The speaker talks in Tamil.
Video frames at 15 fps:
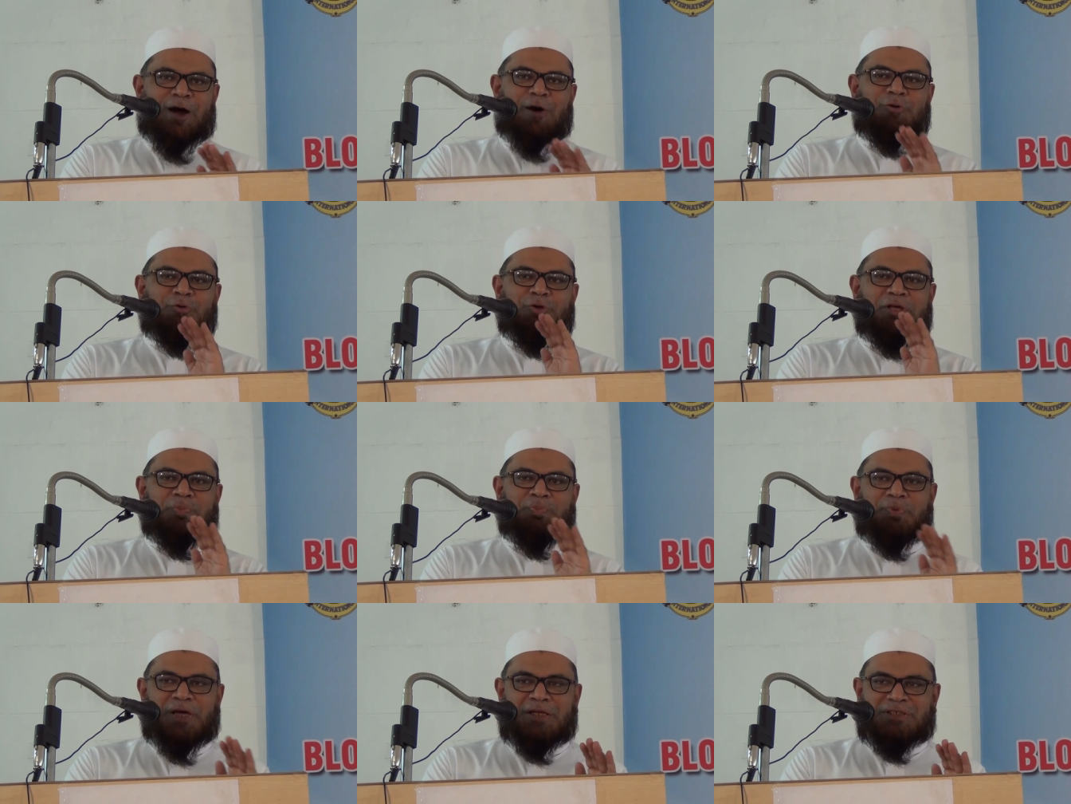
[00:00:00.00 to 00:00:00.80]
அவனுடைய
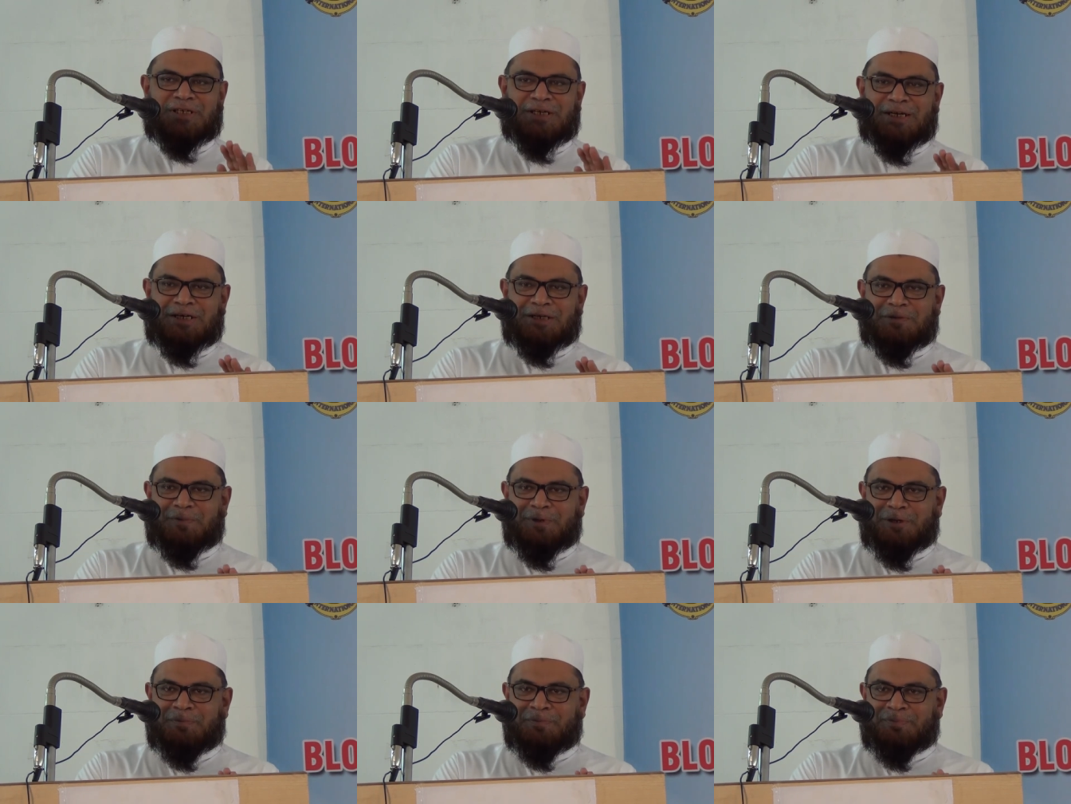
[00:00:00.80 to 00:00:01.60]
பேச்சு
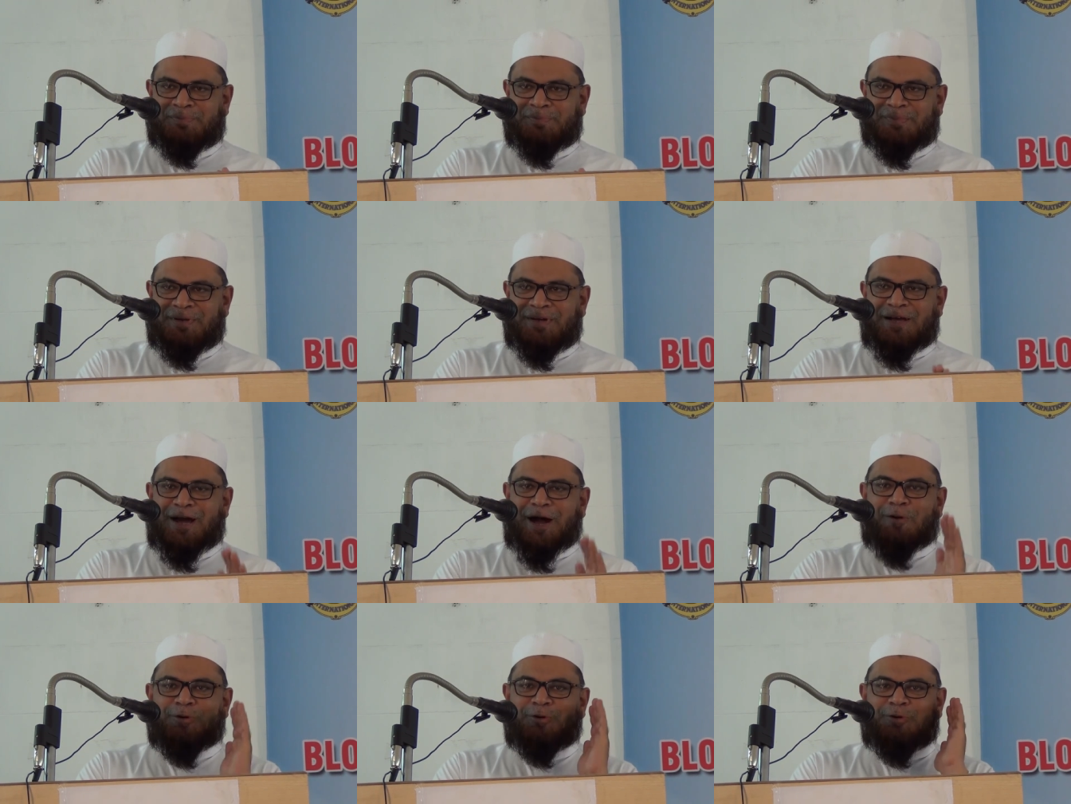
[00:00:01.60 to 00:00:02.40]
கெட்டுவிடும்
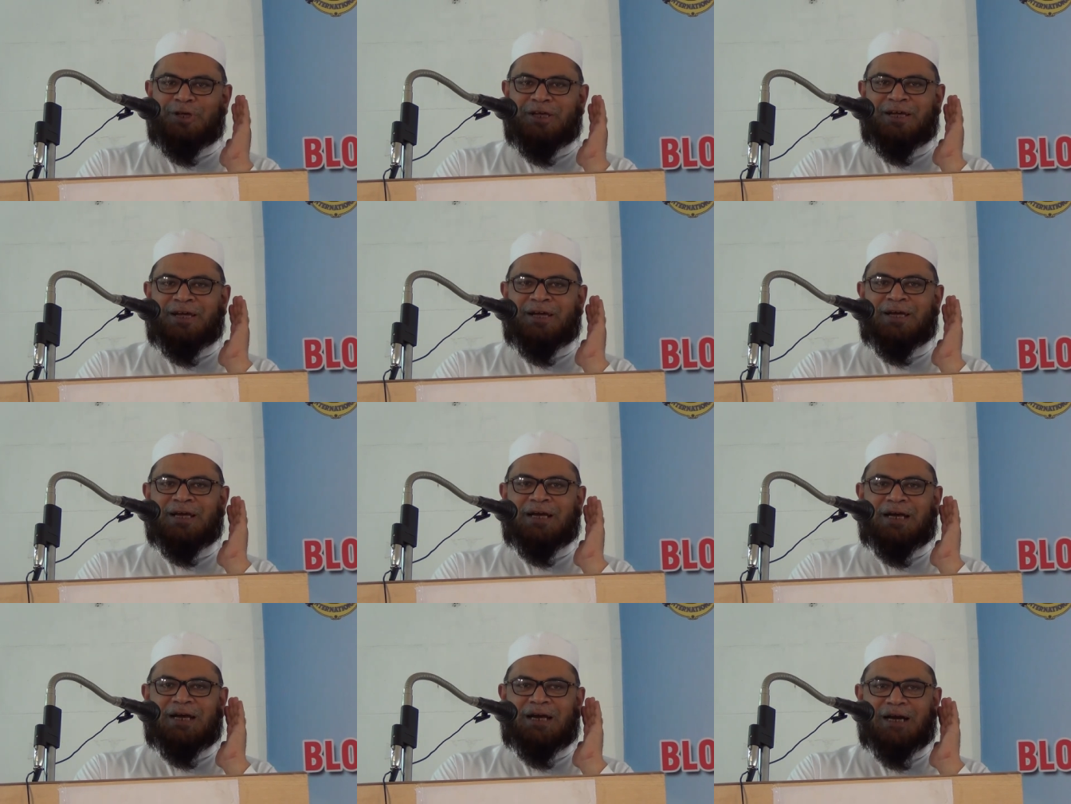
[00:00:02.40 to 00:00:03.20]
அவனுடைய
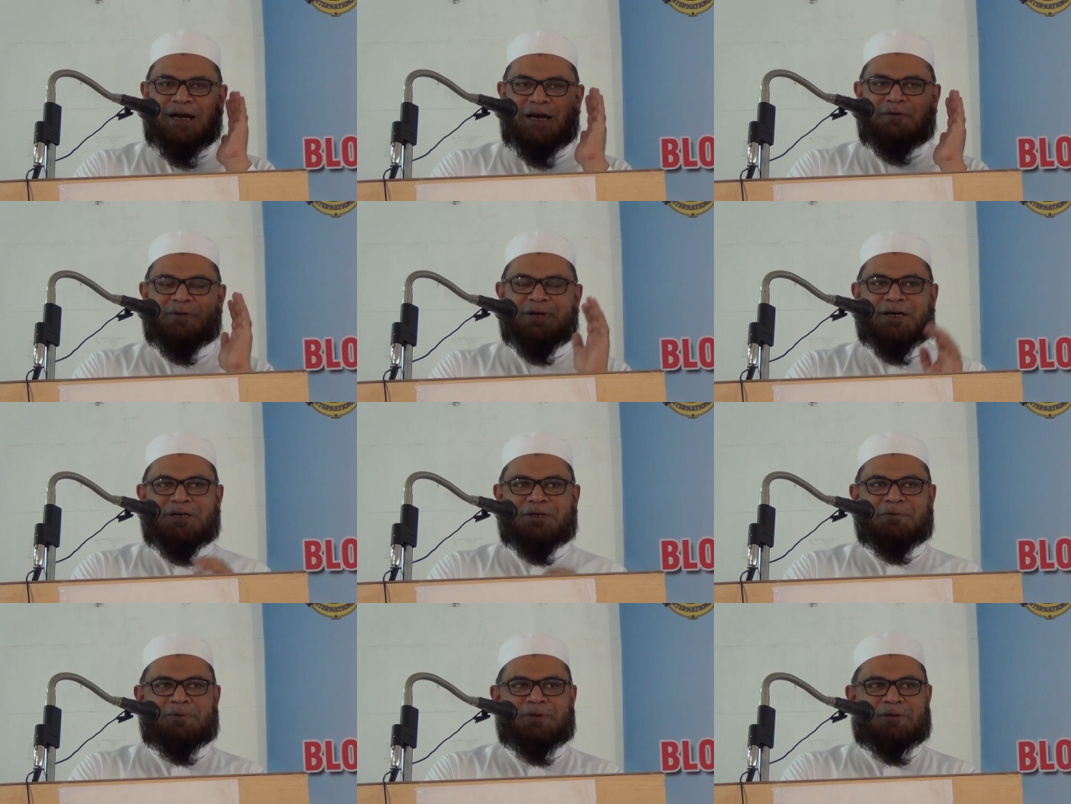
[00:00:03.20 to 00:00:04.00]
கேள்வி
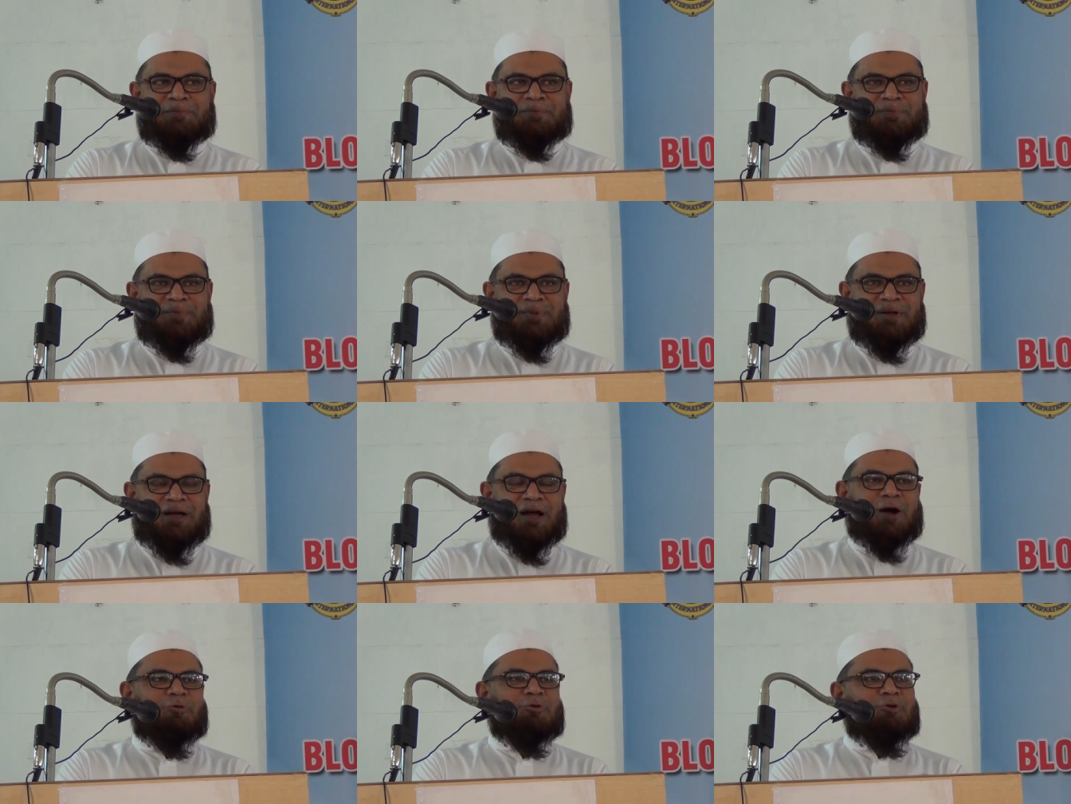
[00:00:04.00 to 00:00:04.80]
கெட்டுவிடும்
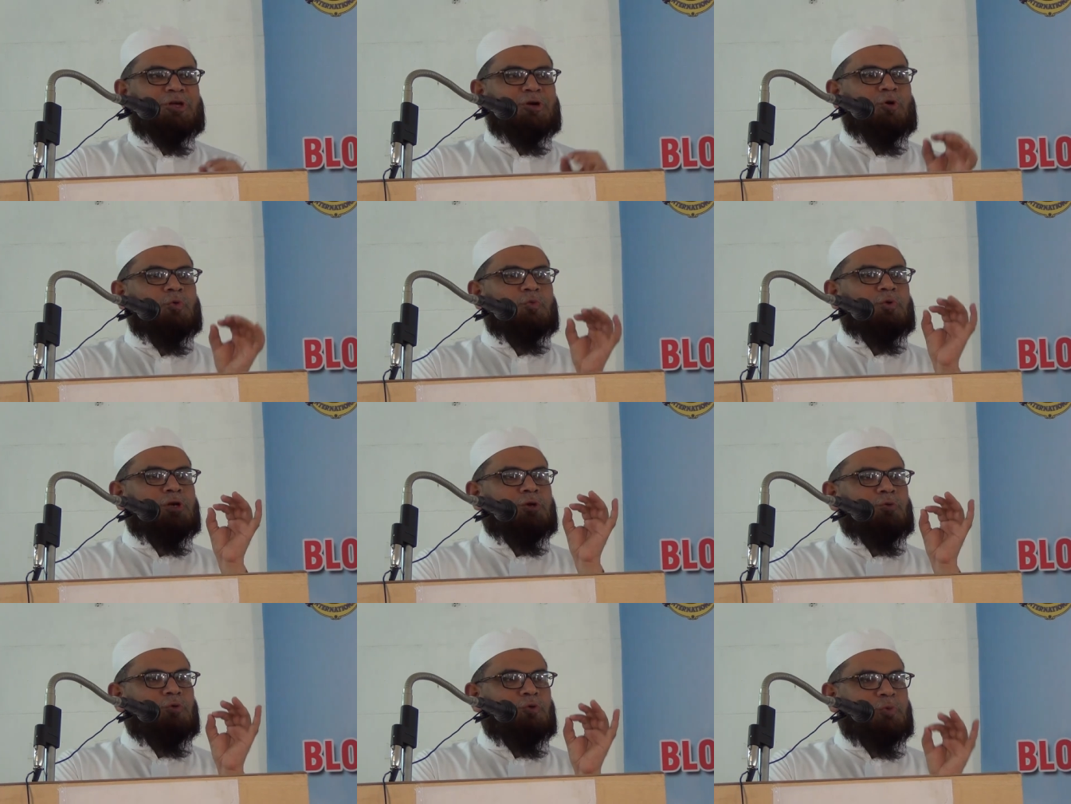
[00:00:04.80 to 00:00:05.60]
அவனுடைய
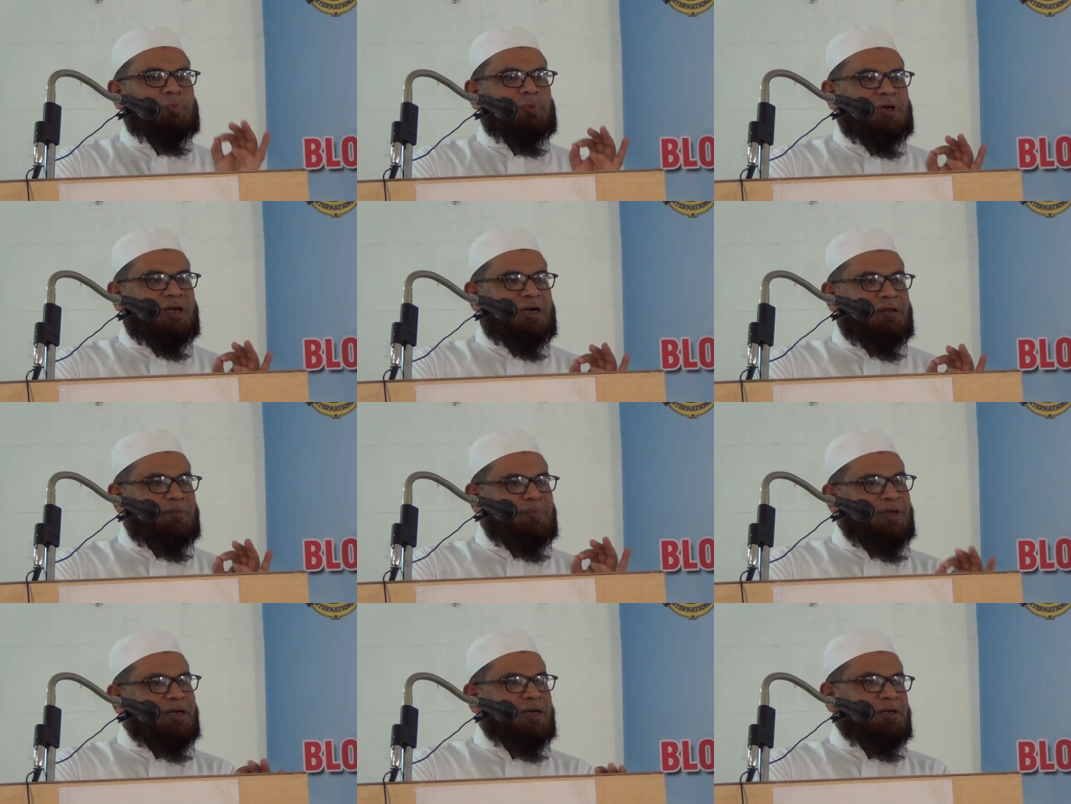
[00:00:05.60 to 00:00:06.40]
ஒவ்வொரு
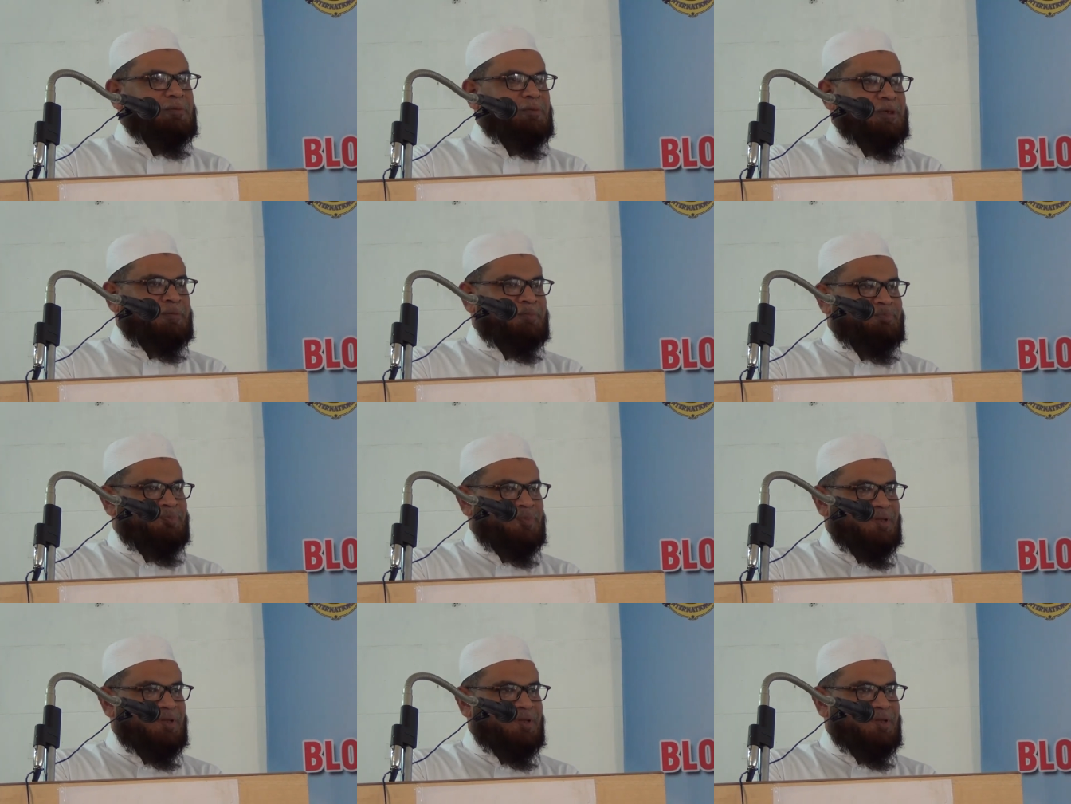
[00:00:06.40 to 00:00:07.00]
உறுப்புகளுமே கெட்டுவிடும்